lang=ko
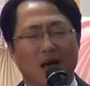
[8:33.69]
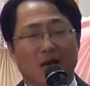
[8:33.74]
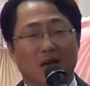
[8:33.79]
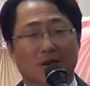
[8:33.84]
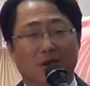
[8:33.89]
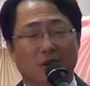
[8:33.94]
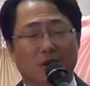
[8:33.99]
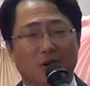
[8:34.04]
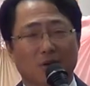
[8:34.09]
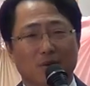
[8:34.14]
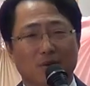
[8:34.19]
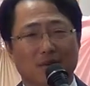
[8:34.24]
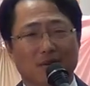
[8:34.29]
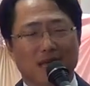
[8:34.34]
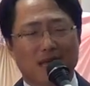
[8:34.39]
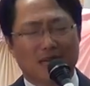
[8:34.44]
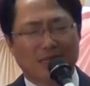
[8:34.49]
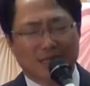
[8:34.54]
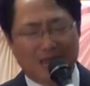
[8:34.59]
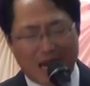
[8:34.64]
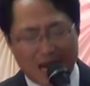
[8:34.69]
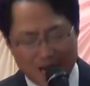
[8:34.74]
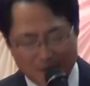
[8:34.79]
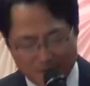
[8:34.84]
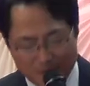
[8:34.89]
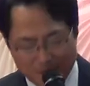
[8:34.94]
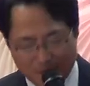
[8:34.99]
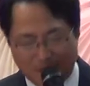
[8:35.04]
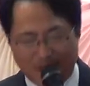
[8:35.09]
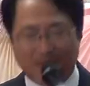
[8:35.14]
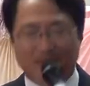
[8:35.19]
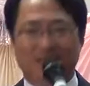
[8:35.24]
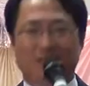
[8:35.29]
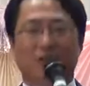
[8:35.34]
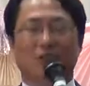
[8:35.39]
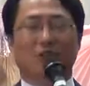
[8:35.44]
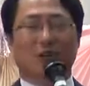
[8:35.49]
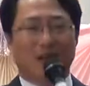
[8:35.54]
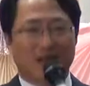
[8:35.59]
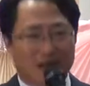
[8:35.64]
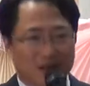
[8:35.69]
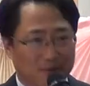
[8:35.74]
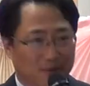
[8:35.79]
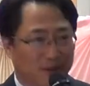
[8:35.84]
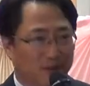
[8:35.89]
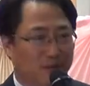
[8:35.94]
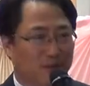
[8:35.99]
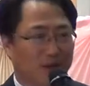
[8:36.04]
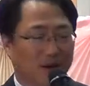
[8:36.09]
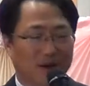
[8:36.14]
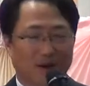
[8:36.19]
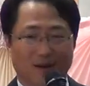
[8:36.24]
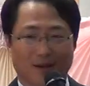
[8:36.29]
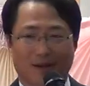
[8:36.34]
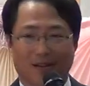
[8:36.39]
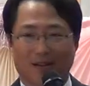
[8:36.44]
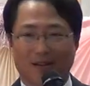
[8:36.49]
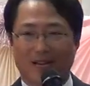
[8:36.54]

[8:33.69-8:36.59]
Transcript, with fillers: 여러분이 내 삶을 바쳐서 하나님 앞에